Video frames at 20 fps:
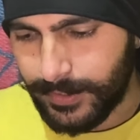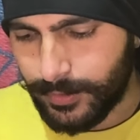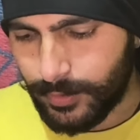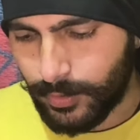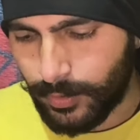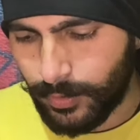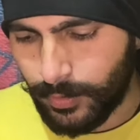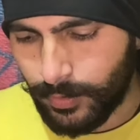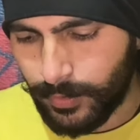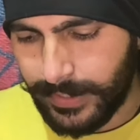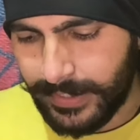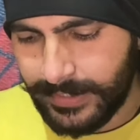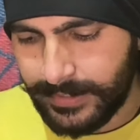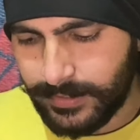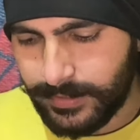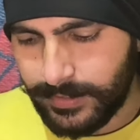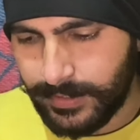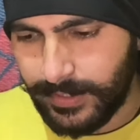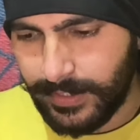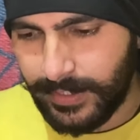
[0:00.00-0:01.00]
तो
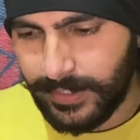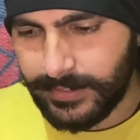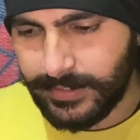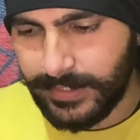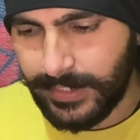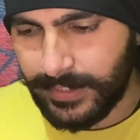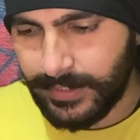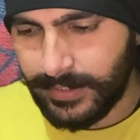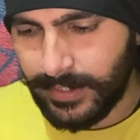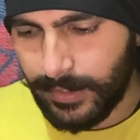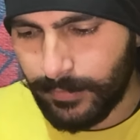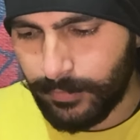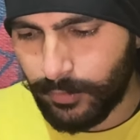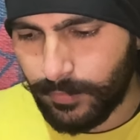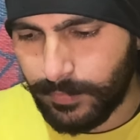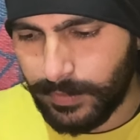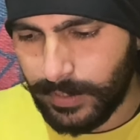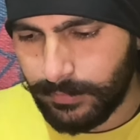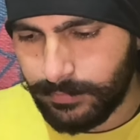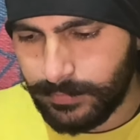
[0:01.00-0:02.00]
गाइस एक सेकंड आपको
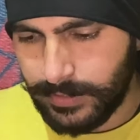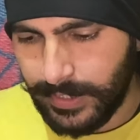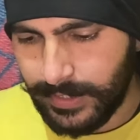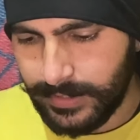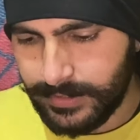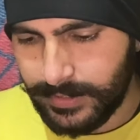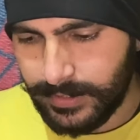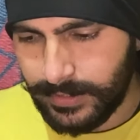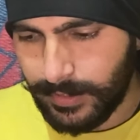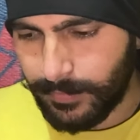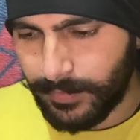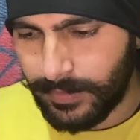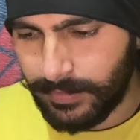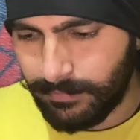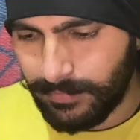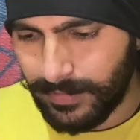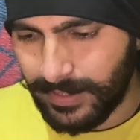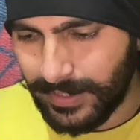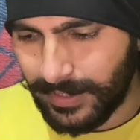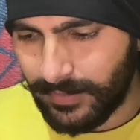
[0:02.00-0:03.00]
मतलब ध्यान से तभी
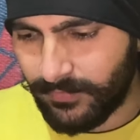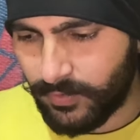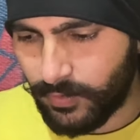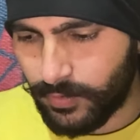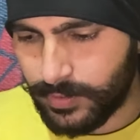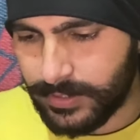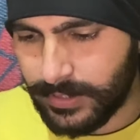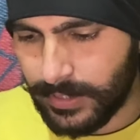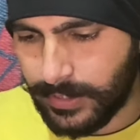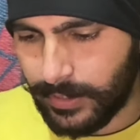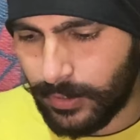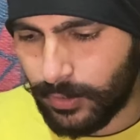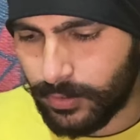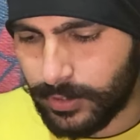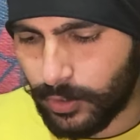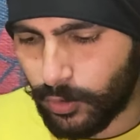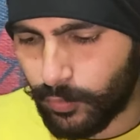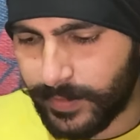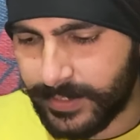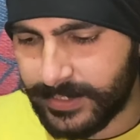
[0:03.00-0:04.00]
कंफ्यूज ना ना हो
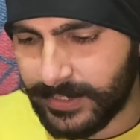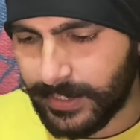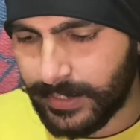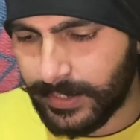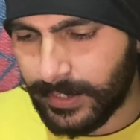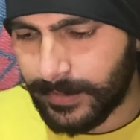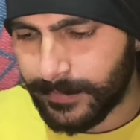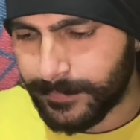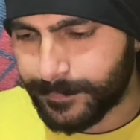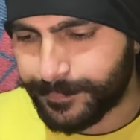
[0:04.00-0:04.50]
जाऊँ मैं ज़्यादा